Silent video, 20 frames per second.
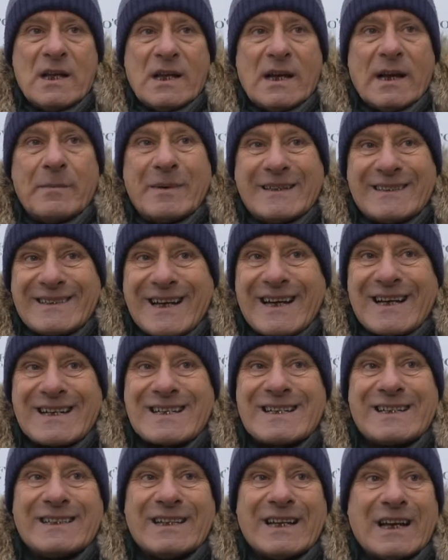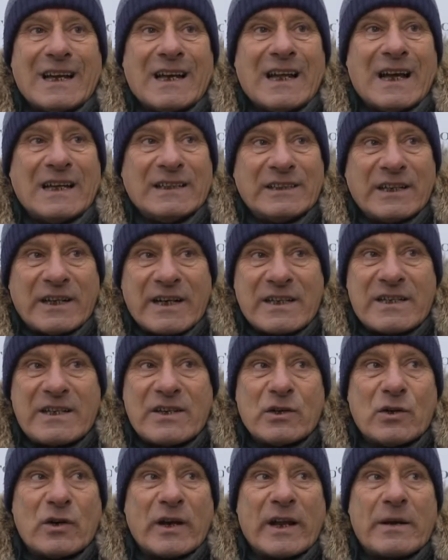lamentarsi della
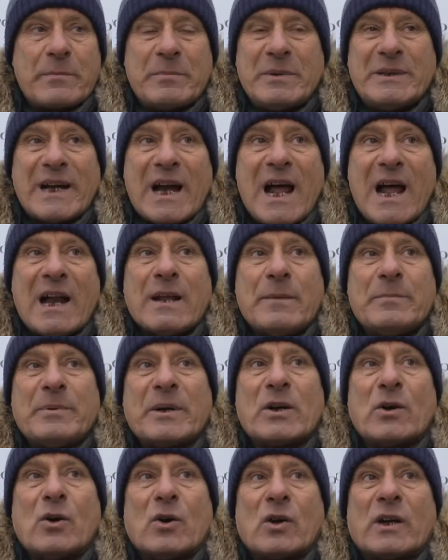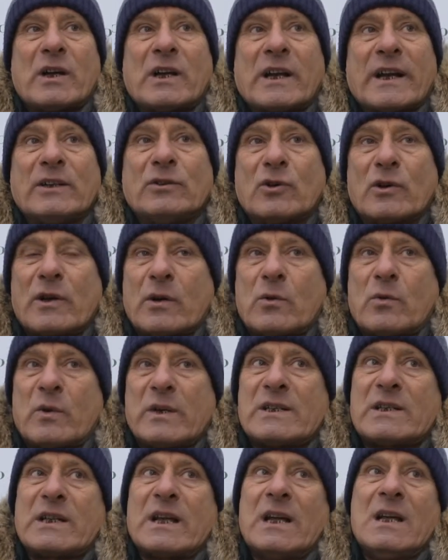direzione arbitrale, però credo che
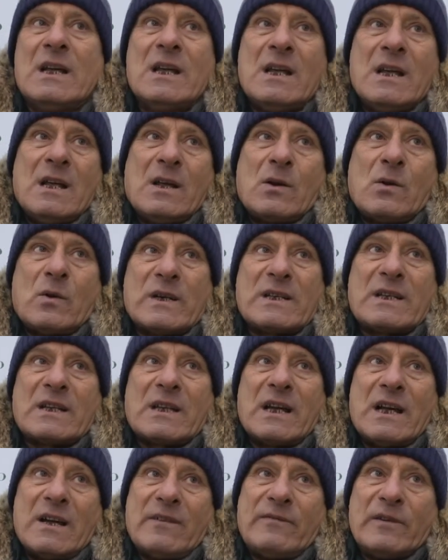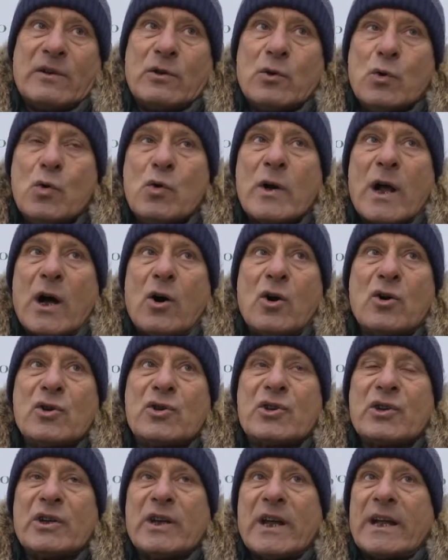questa, questa figura
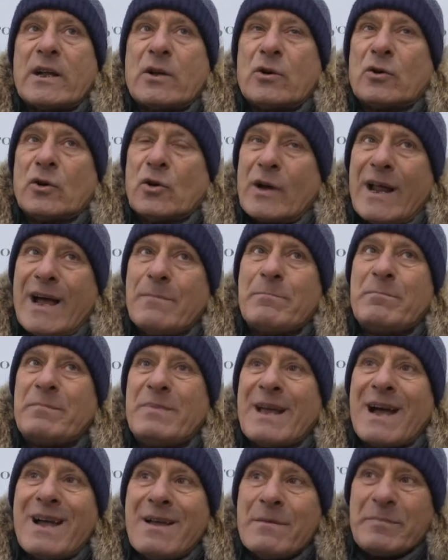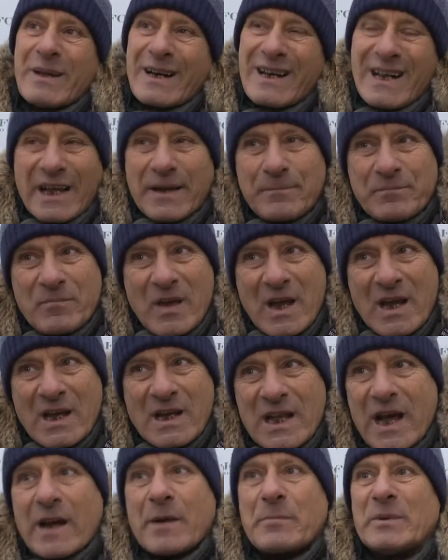oggi ecco, non abbia, perché
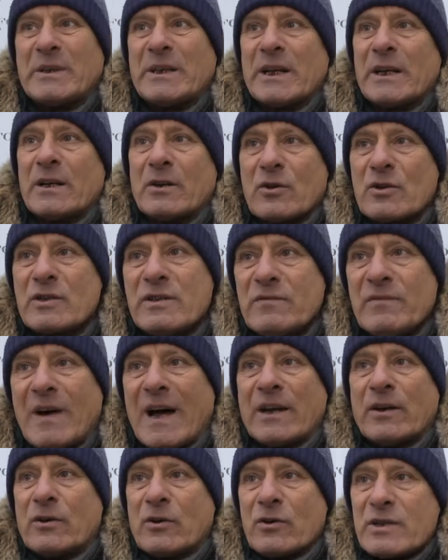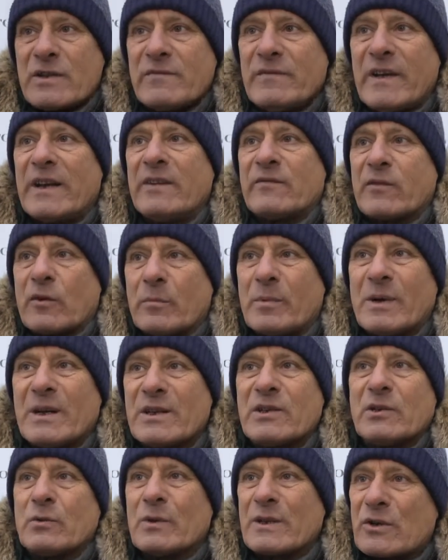gli arbitri non si, va, non si verificano per
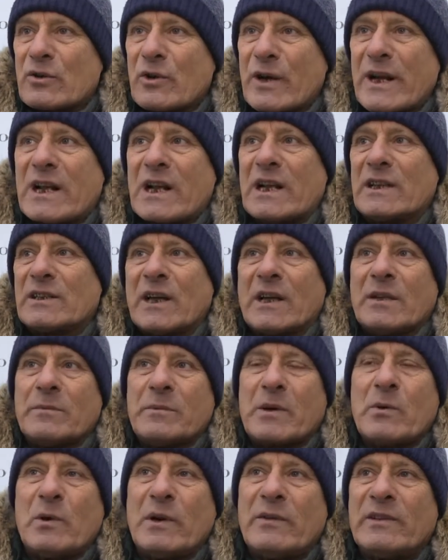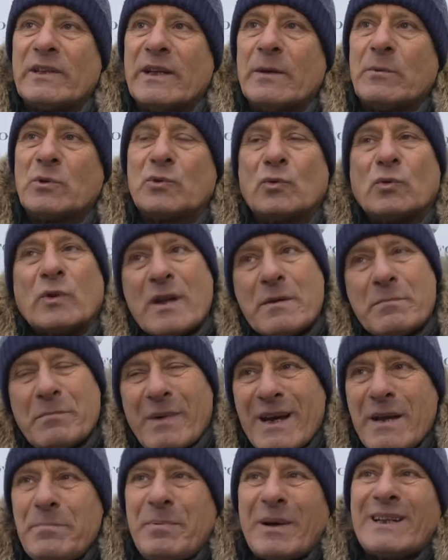le situazioni eclatanti, perché quelle le vediamo tutti,
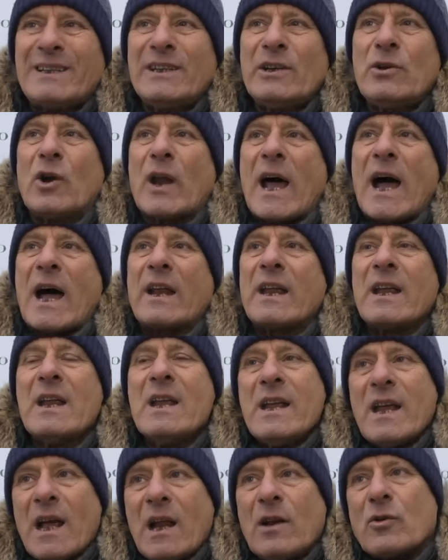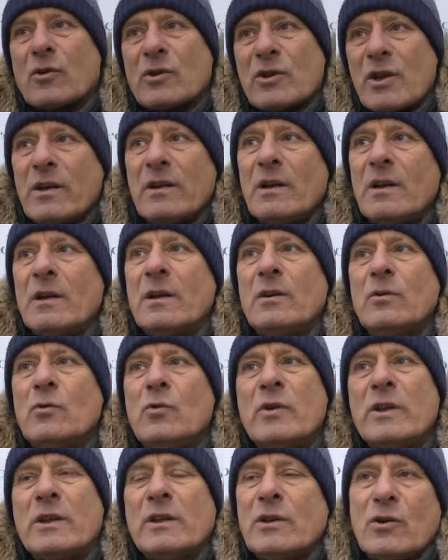ma nei particolari. Allora, eh,
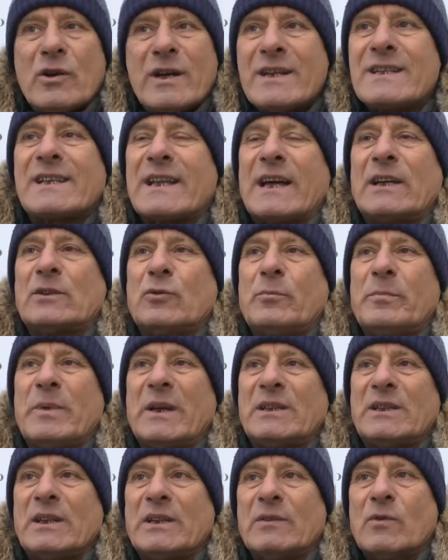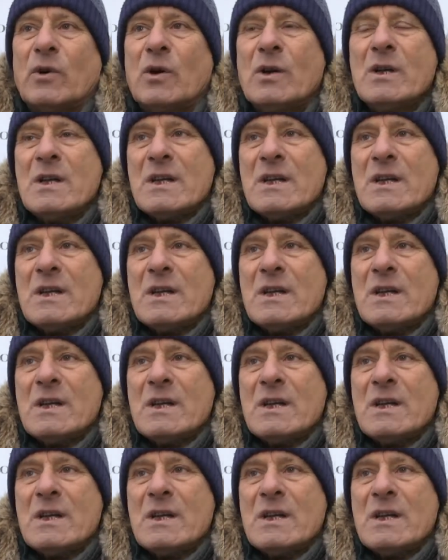lui non è stato obiettivo,